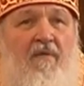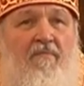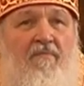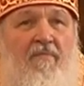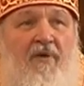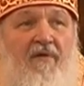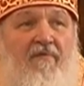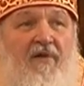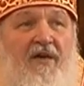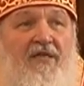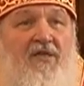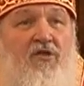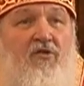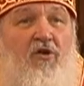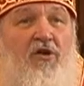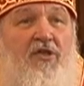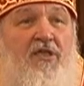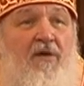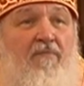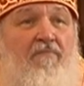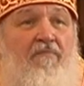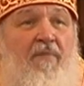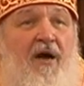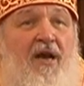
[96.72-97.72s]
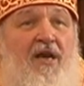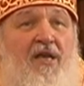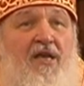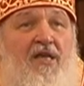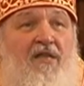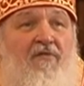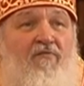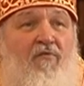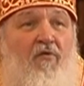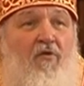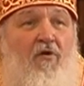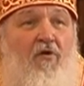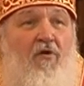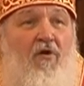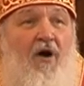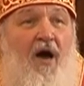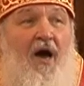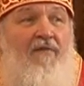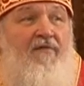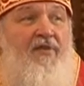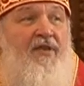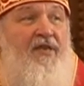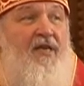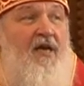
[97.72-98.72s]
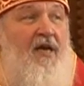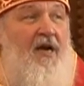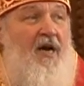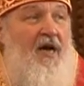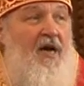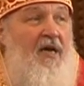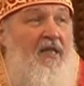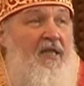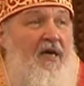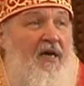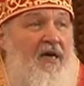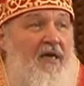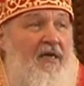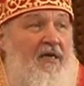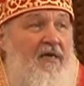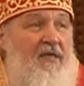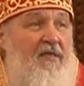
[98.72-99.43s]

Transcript: Мы возносим молитву о ветеранах